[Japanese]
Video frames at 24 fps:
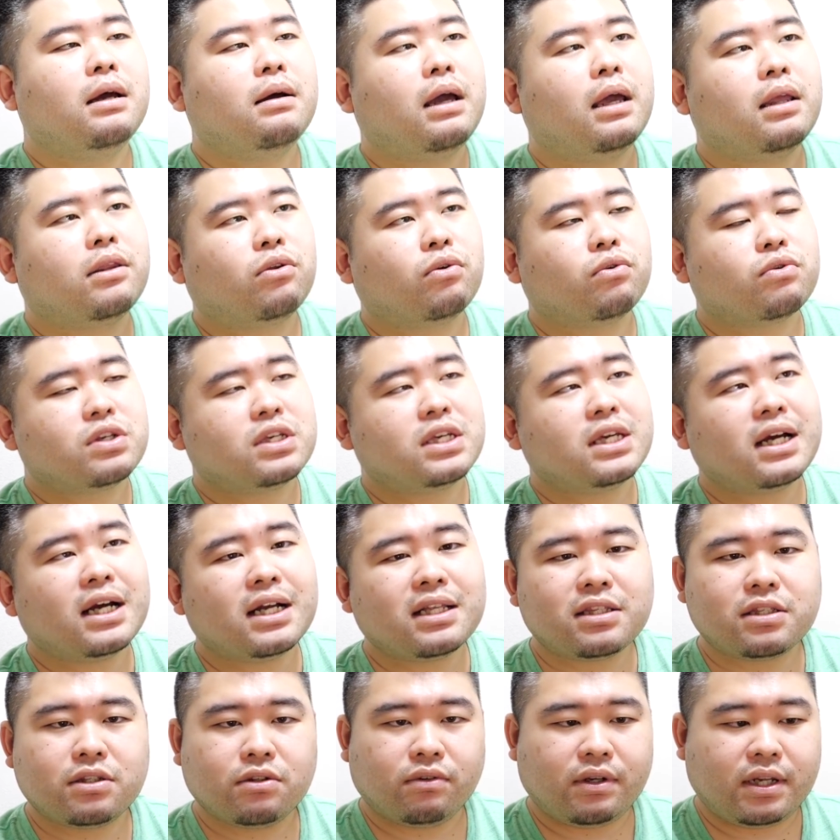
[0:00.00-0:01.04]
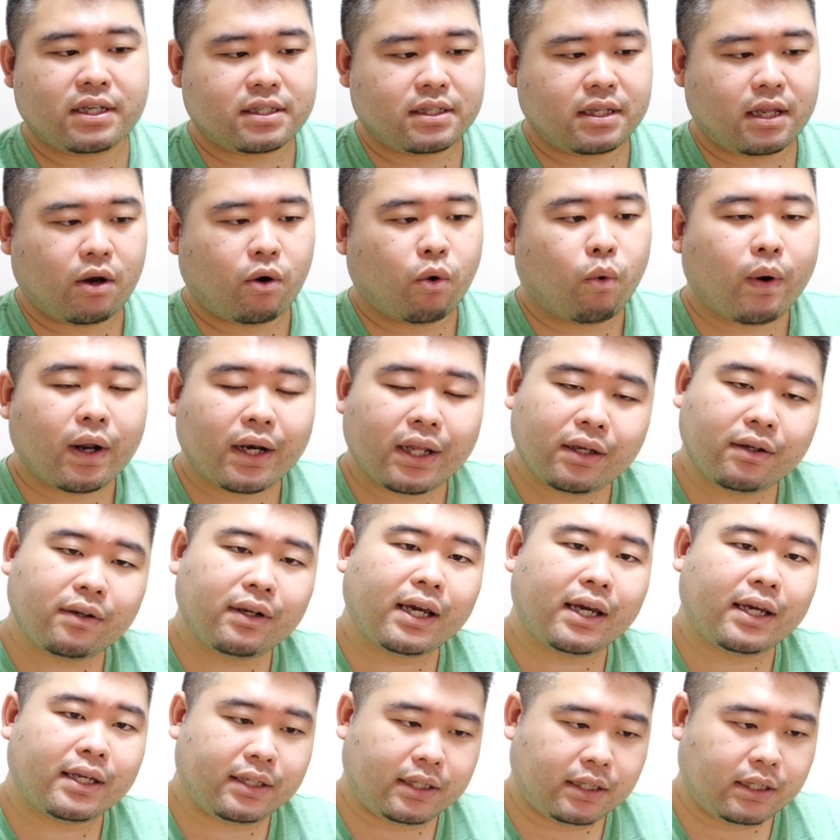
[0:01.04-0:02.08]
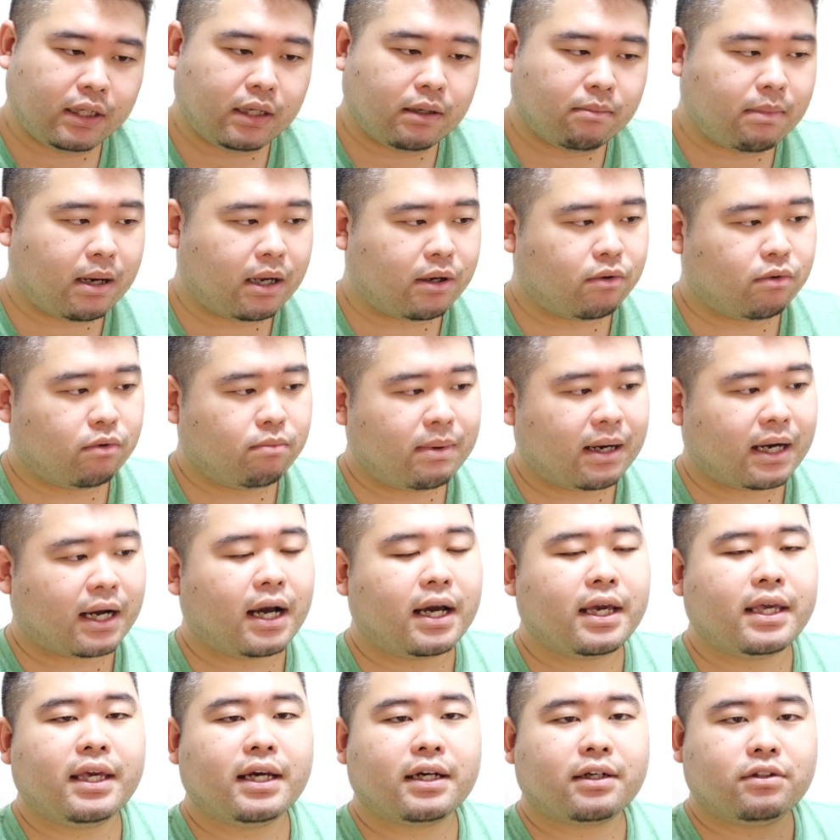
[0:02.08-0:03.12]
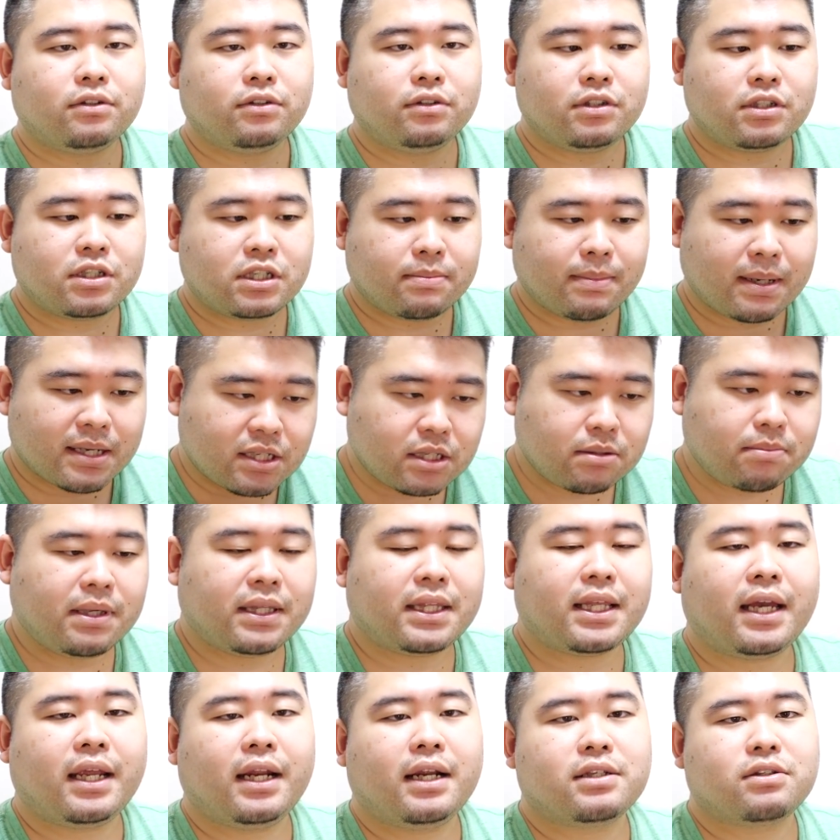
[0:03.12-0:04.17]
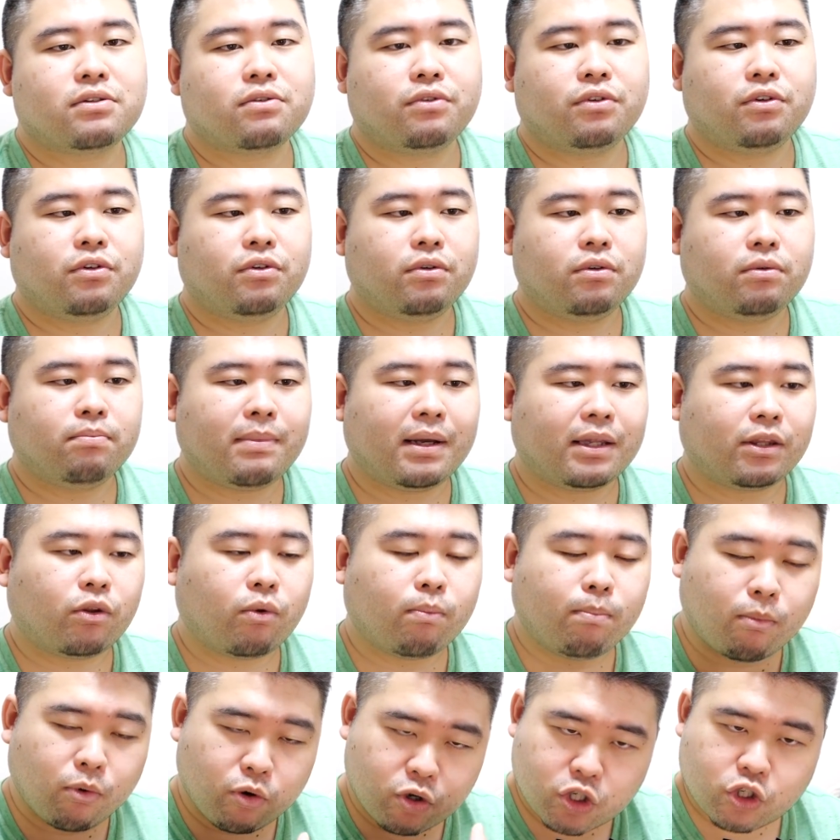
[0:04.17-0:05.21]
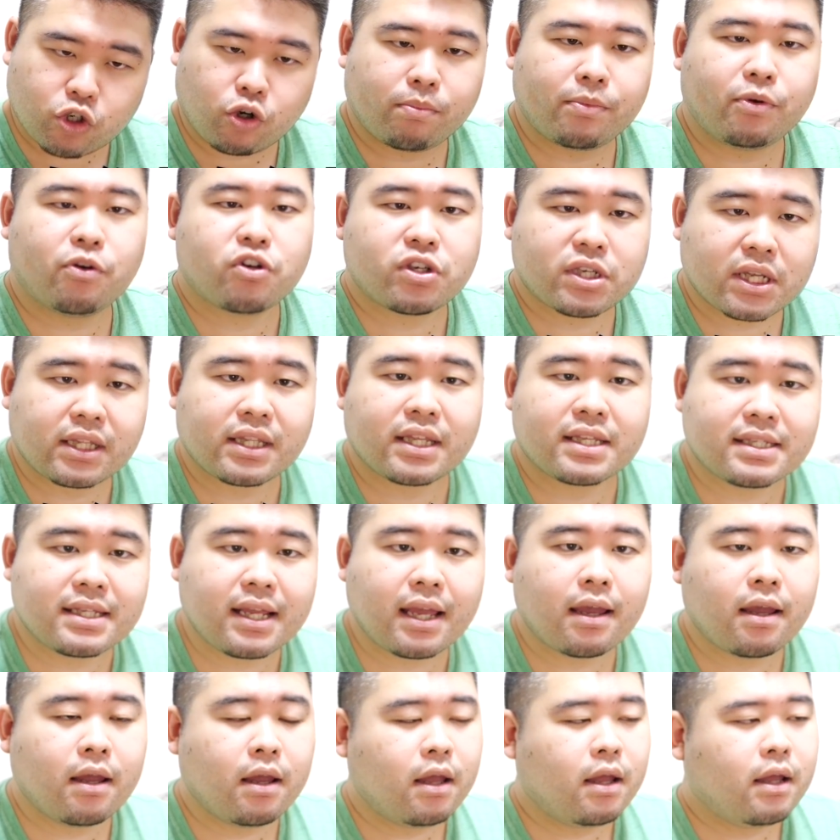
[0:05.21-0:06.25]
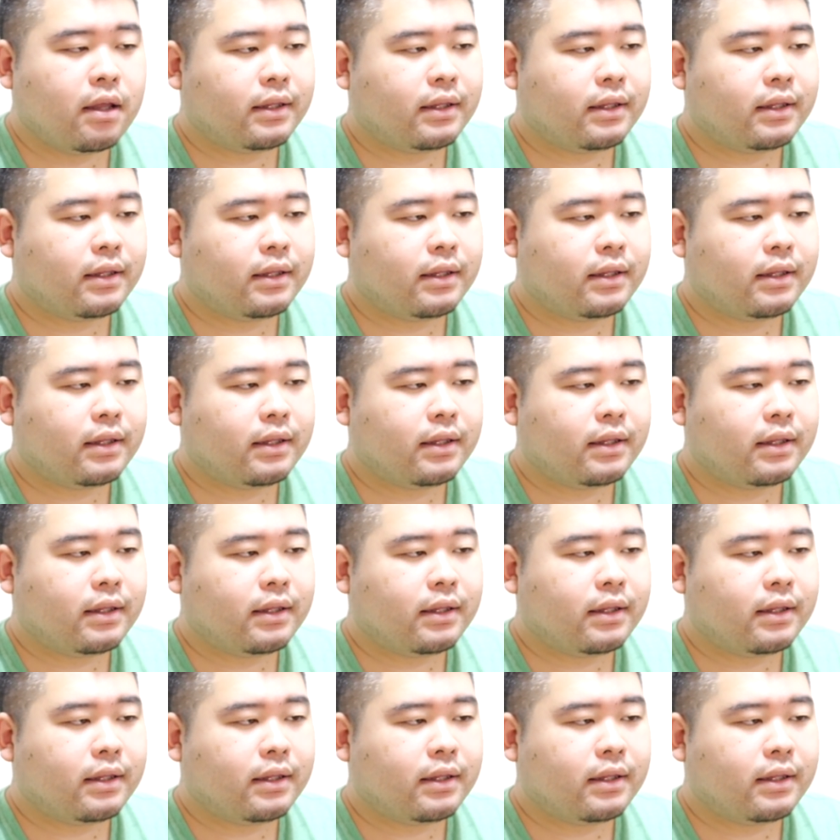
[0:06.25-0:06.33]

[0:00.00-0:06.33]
えっ、ー、と、4月のですね、終わりぐらいに、まあ、あの、まあ、解約しますみたいな、そういう、まあ、申し込みをしたんですね。